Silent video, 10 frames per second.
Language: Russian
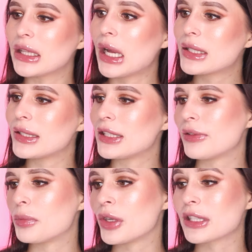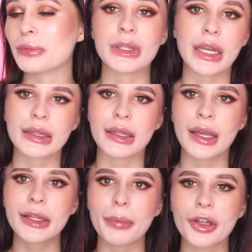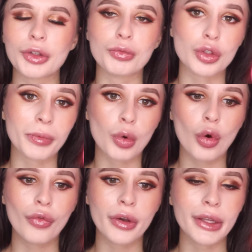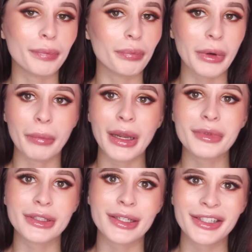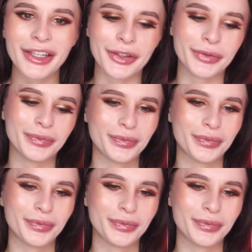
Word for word: гладить и вообще смотреть на это, поэтому с упаковкой проблем здесь нет.